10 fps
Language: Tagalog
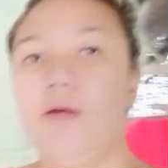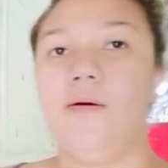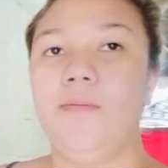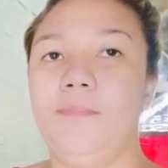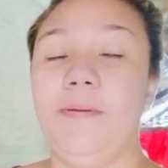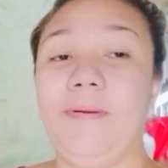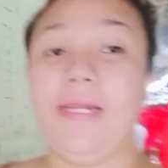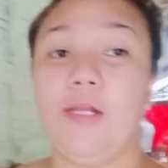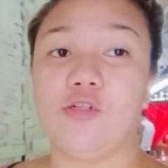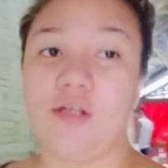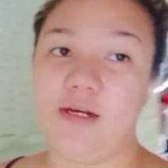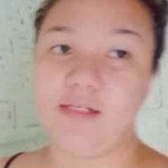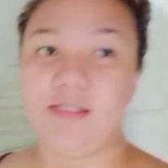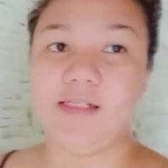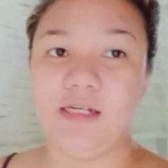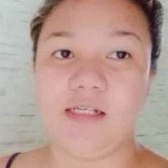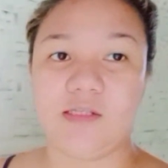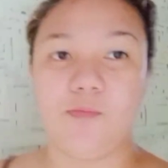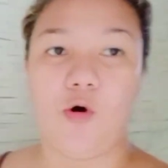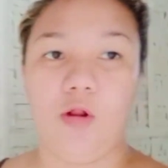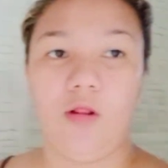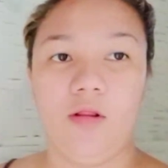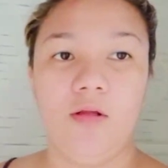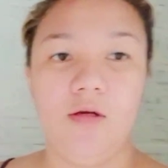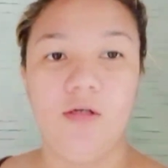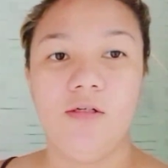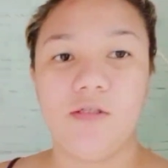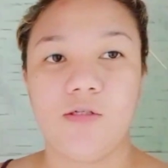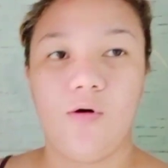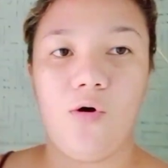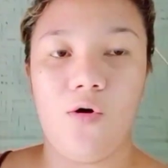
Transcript: bibili daw siya ng sisig small. So,